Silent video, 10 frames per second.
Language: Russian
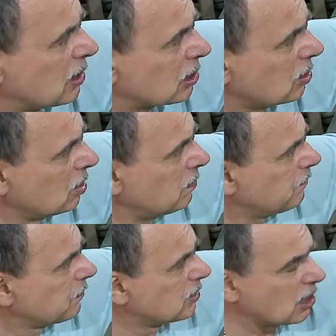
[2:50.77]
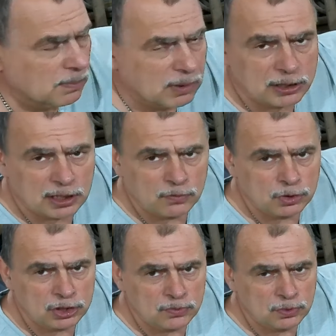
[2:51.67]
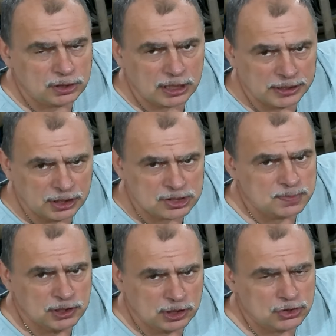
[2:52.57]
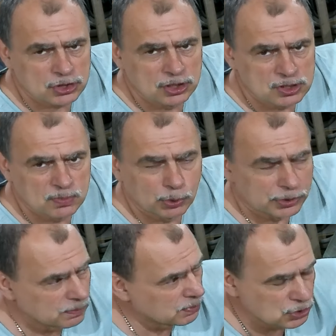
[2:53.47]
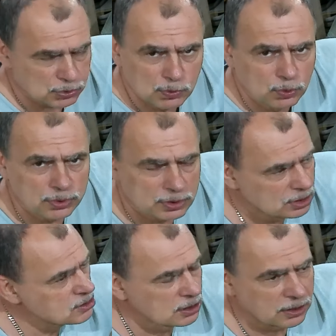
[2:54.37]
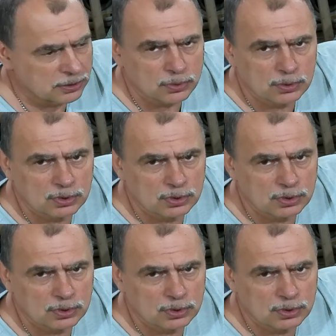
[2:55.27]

болты, три болта вот эти вот, они а с метрической резьбой. Почему? Не знаю.